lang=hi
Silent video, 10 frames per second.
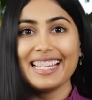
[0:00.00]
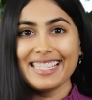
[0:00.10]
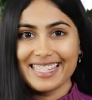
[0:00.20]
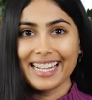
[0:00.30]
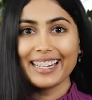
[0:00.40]

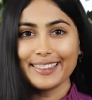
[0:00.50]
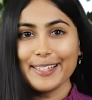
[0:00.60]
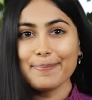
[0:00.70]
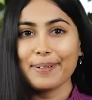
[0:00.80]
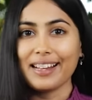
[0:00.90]
इस
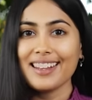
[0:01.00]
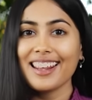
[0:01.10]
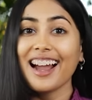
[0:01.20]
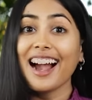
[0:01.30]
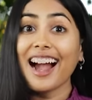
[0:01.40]
धरती पर
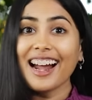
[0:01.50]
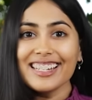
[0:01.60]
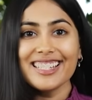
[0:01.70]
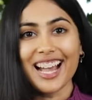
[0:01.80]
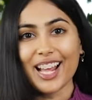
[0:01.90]

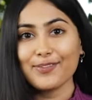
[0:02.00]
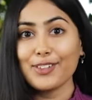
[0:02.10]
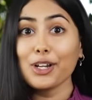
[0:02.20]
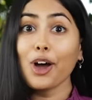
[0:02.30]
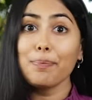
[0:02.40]
हर
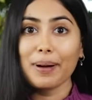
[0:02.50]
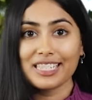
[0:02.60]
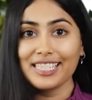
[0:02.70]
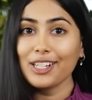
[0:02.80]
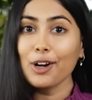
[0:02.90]
जानवर और
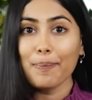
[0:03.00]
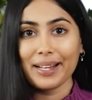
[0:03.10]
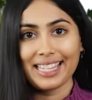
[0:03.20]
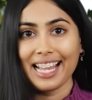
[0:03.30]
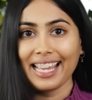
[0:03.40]
पक्षी को
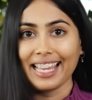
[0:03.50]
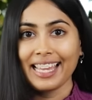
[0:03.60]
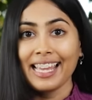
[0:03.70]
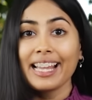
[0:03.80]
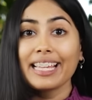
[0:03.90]
पता है
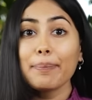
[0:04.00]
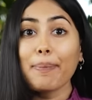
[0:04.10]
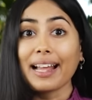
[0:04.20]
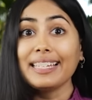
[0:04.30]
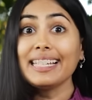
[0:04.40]
कि
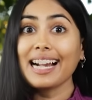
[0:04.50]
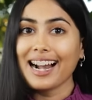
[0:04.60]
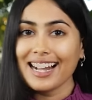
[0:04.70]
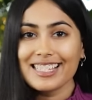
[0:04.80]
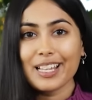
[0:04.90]
पानी
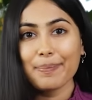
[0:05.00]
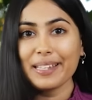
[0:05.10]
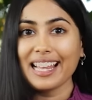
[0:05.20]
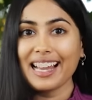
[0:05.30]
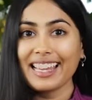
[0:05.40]
कहाँ से
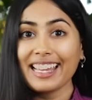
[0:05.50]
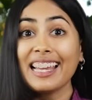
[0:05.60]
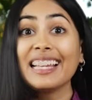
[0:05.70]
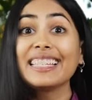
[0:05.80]
पीना है